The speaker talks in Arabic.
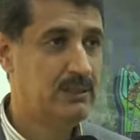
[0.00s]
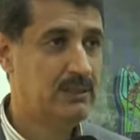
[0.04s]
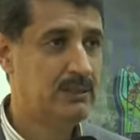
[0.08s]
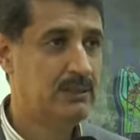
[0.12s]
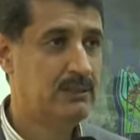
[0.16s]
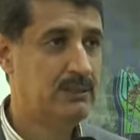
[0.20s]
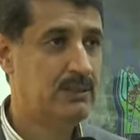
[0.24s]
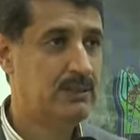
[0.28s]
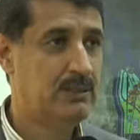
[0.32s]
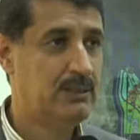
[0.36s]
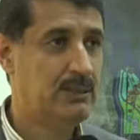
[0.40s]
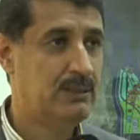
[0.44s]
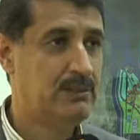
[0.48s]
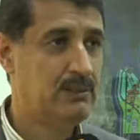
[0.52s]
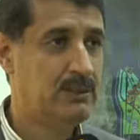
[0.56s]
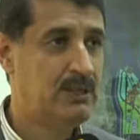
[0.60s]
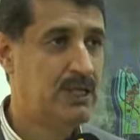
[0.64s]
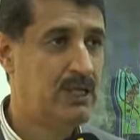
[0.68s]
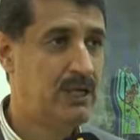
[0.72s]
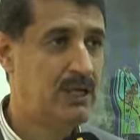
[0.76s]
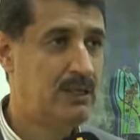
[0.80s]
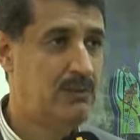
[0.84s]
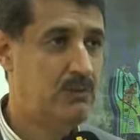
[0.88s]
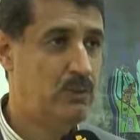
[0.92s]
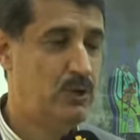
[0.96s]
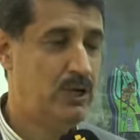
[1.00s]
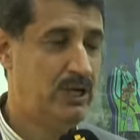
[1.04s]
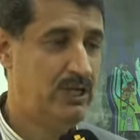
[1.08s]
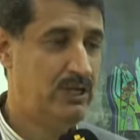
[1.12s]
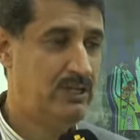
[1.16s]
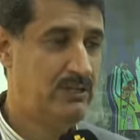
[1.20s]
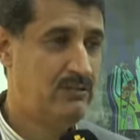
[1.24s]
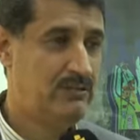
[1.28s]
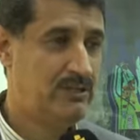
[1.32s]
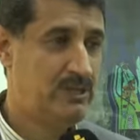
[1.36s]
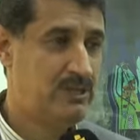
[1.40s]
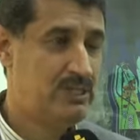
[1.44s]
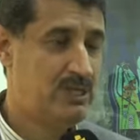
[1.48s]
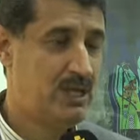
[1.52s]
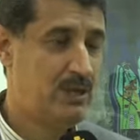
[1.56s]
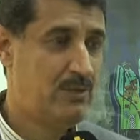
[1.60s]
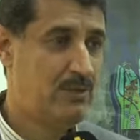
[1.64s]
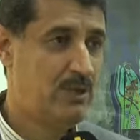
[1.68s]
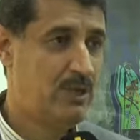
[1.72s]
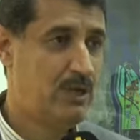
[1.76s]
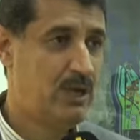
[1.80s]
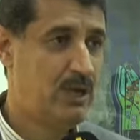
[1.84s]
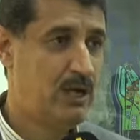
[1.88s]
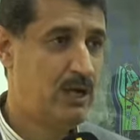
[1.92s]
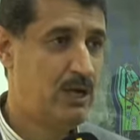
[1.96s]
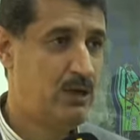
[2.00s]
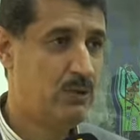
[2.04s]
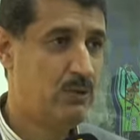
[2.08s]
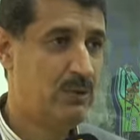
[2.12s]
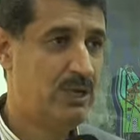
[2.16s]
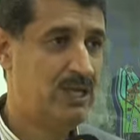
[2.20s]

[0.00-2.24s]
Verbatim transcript: آه، البطاقة الموحدة في سامراء